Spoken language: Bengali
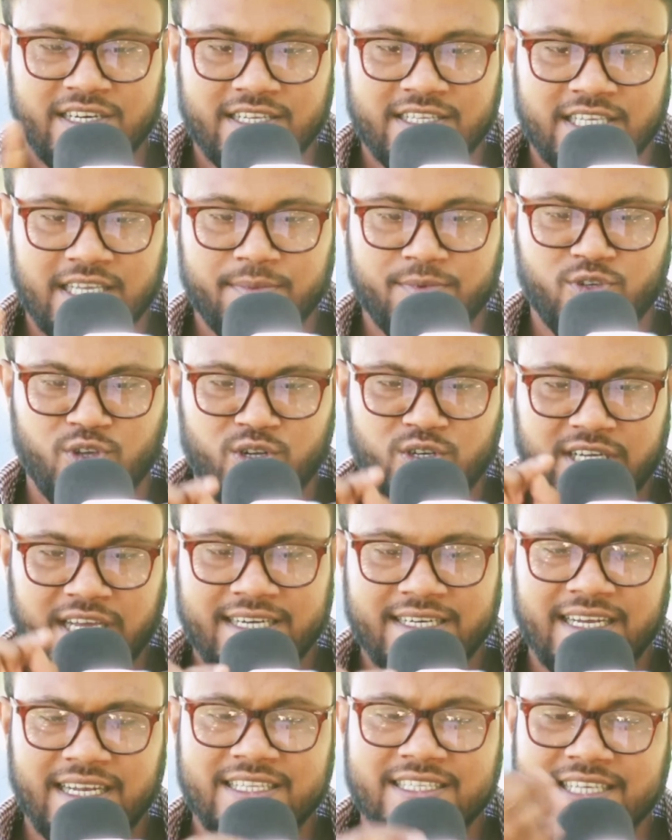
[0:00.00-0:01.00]
ডেসক্রিপশন
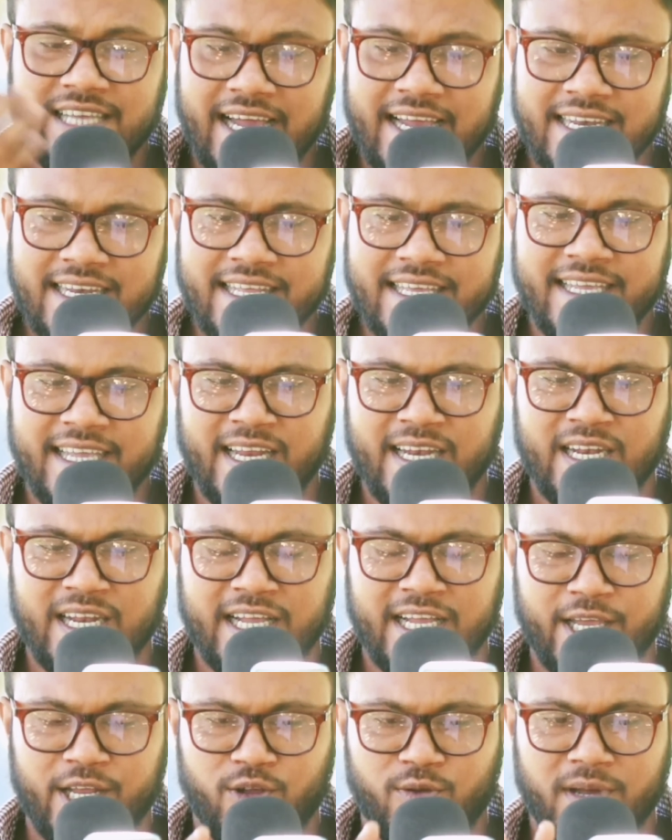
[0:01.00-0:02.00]
টাইটেল যাই লিখেন
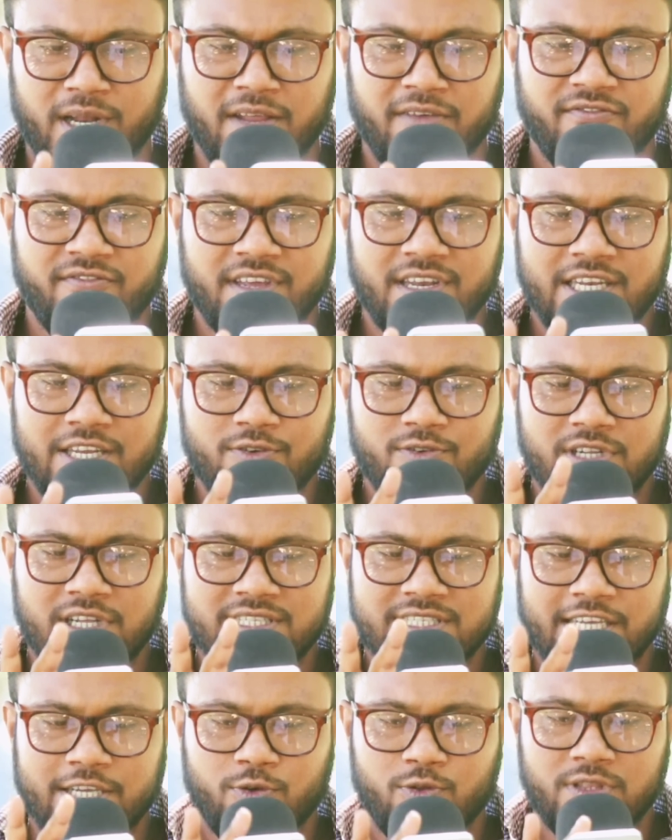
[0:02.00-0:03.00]
না কেন মানে ভিডিওটা
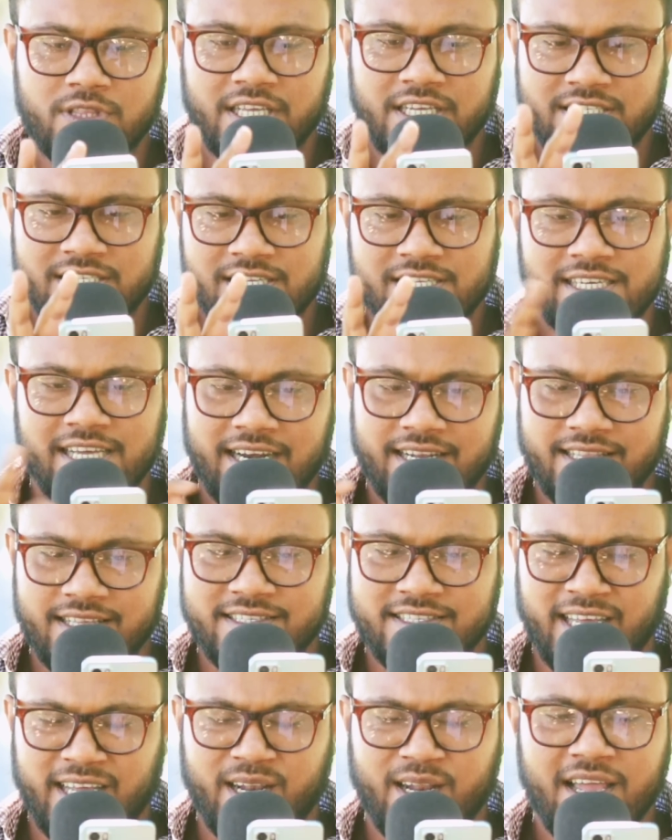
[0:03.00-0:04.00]
যেই উদ্দেশ্যে
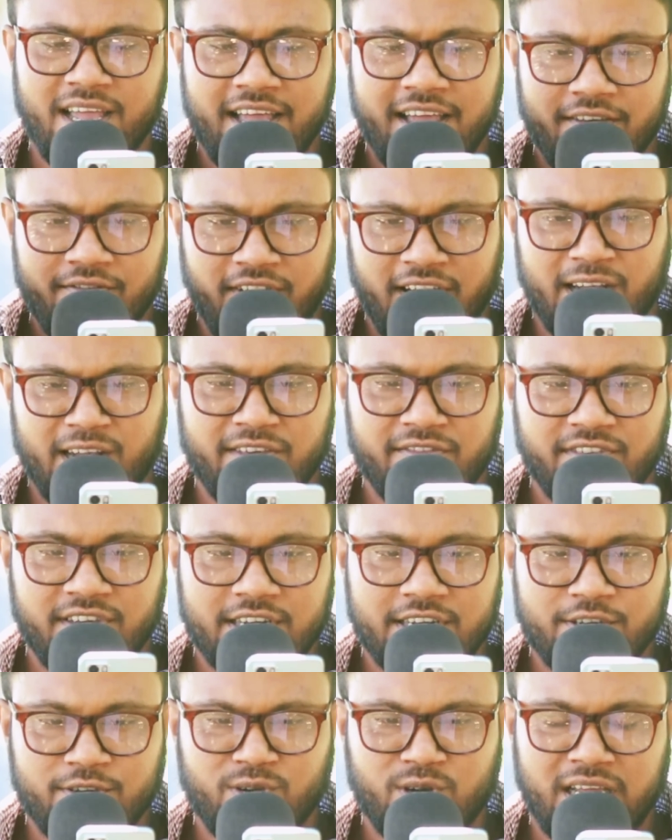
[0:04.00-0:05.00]
ছাড়তেছেন ফানি
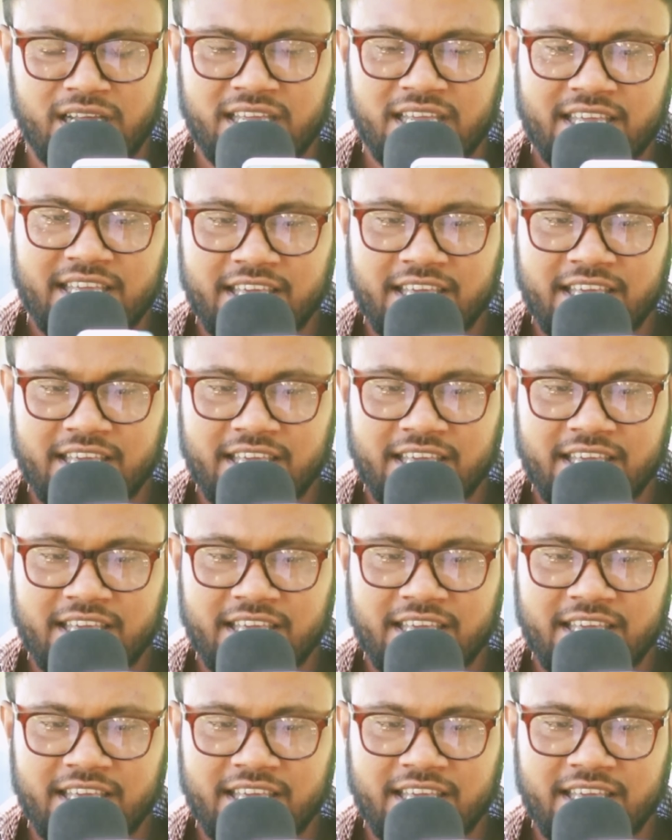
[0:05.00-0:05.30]
ভিডিও নাকি